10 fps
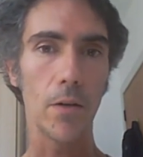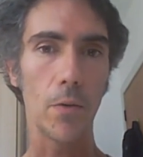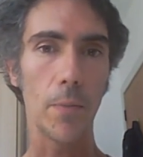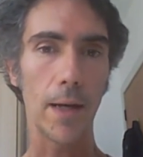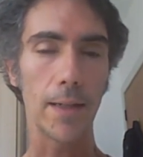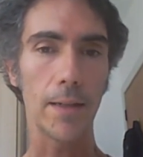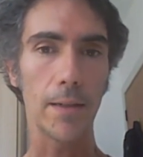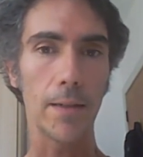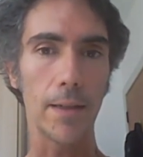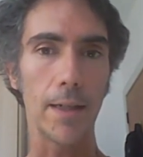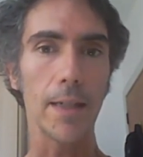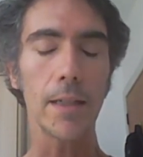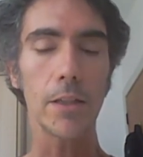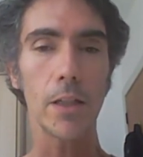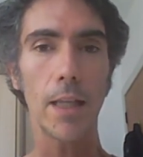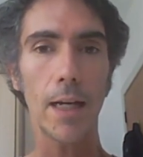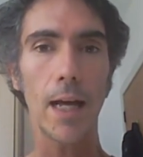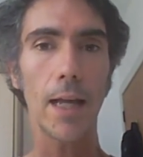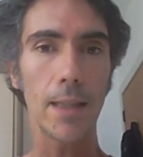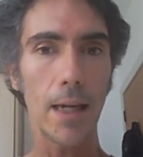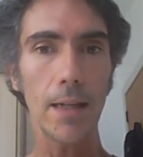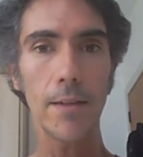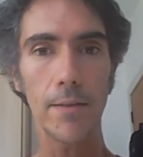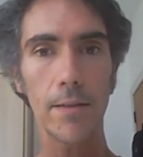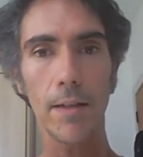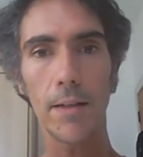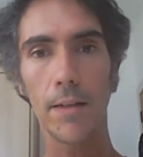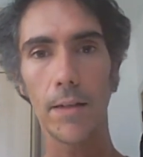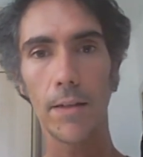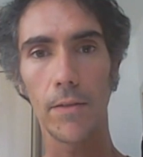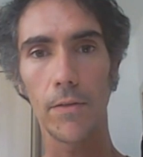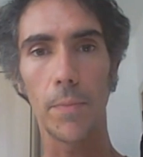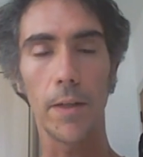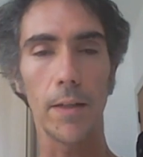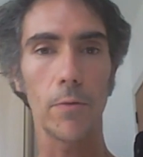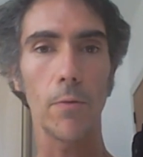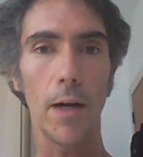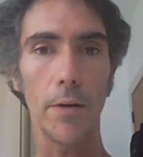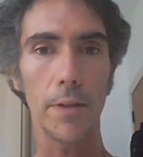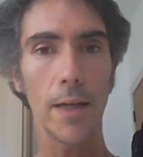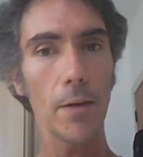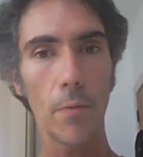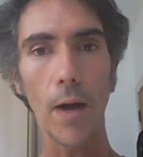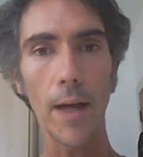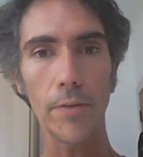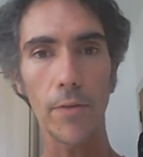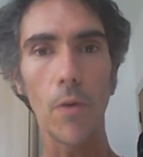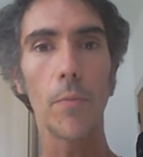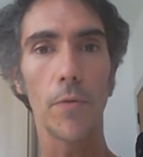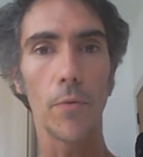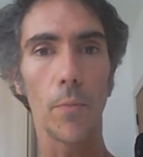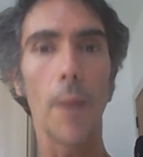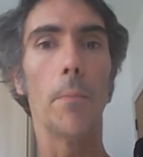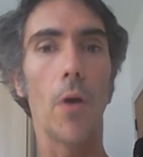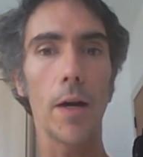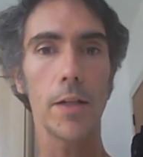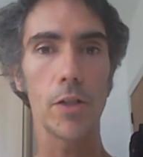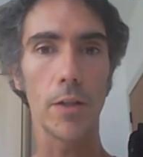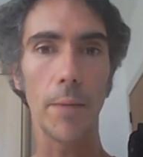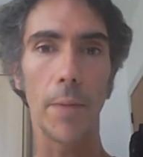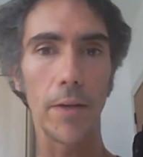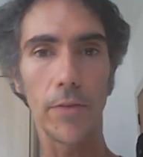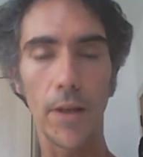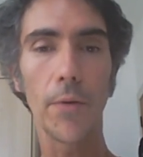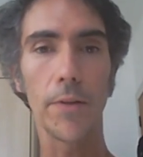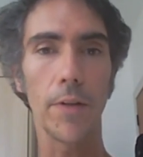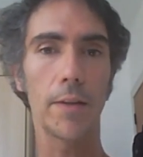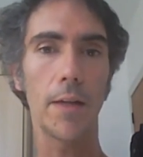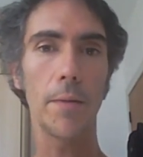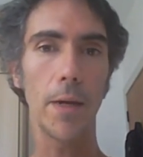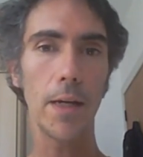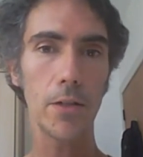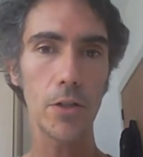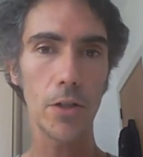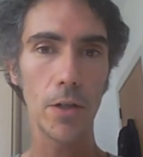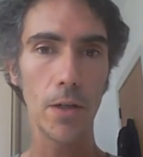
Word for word: uma grande decadência espiritual, que é quase como uma morte, né, mas não exatamente,